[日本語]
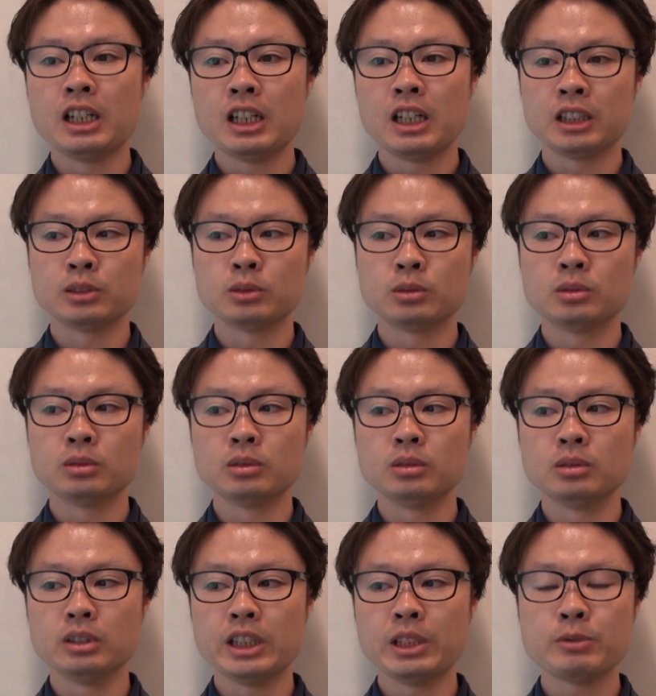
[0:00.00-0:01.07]
あ
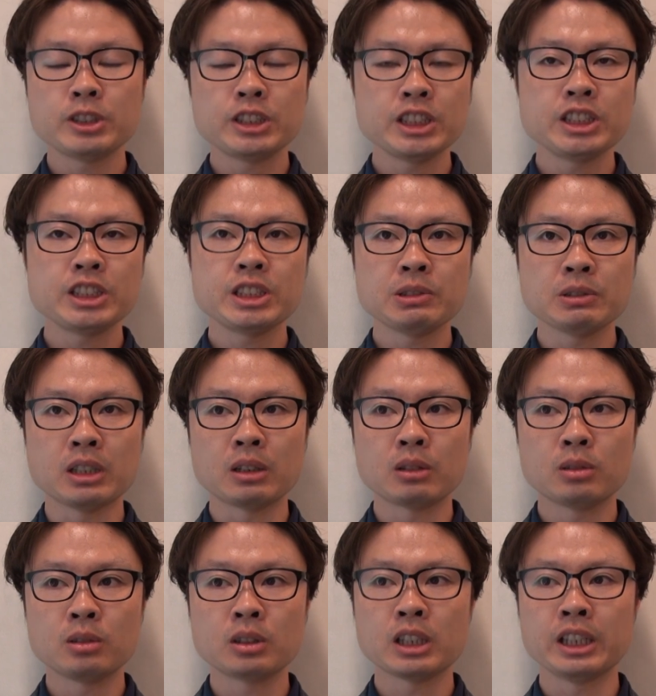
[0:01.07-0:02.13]
の MGC は
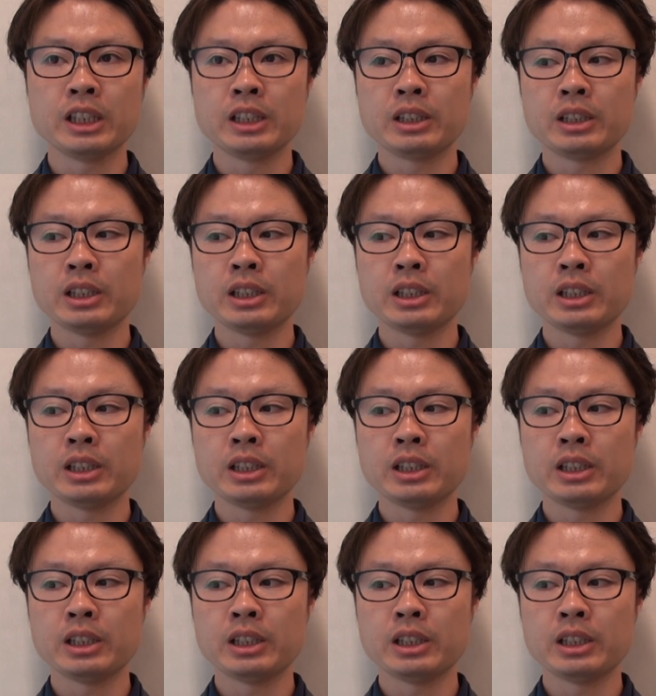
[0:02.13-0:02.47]
今回、